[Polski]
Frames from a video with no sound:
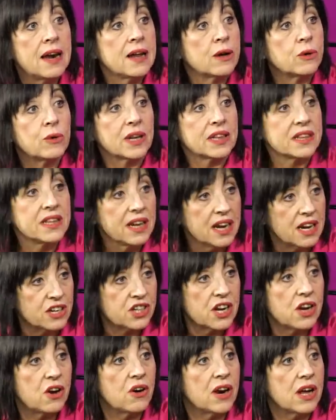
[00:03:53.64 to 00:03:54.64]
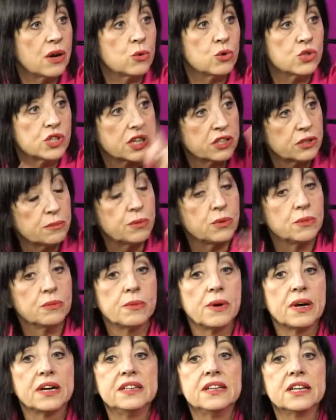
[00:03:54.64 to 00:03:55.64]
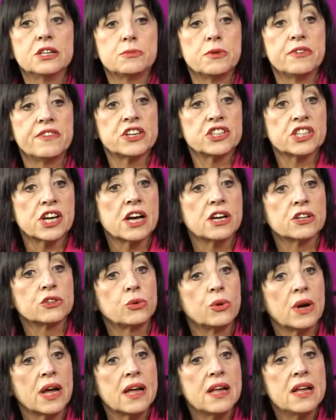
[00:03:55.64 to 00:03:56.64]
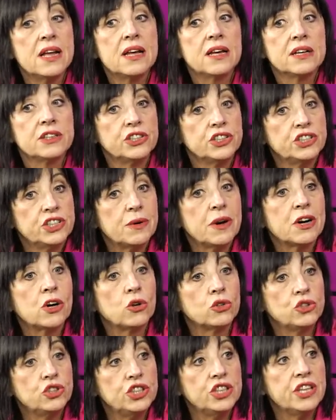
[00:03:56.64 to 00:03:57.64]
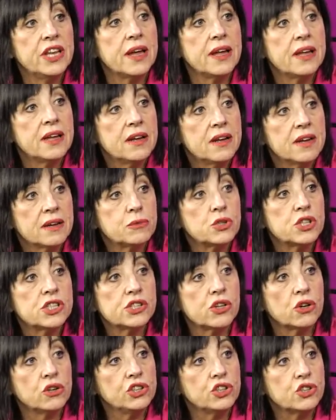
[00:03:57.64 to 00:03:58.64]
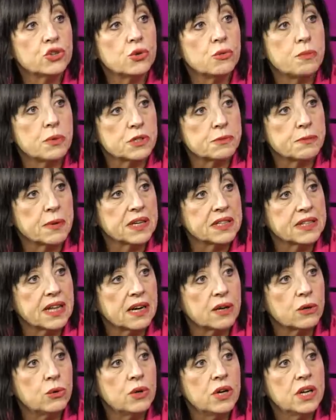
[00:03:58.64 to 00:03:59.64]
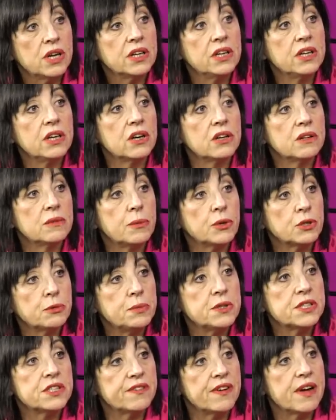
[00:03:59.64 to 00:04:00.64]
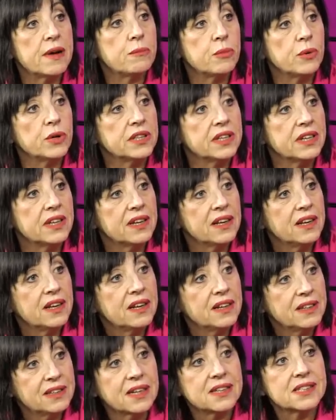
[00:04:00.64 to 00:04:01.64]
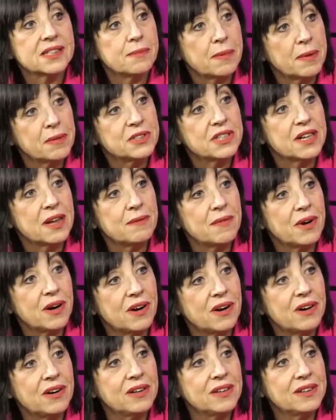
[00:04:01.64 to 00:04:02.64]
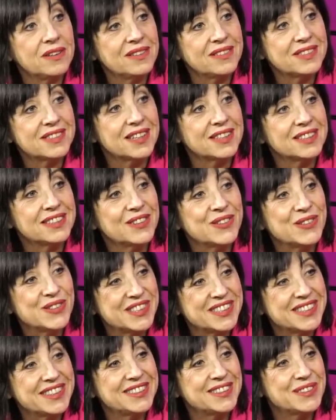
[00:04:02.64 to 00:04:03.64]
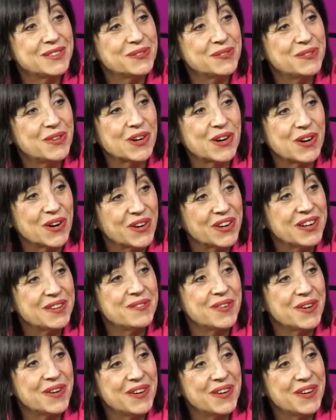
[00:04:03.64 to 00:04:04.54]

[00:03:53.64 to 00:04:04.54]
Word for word: ale akurat nie nasza, Ola Kurzak, mhm. to była inna śpiewaczka, która siedziała godzinę przy stoliczku po spektaklu i podpisywała płyty. I tak sobie pomyślałam, oj, trzeba się uczyć pokory,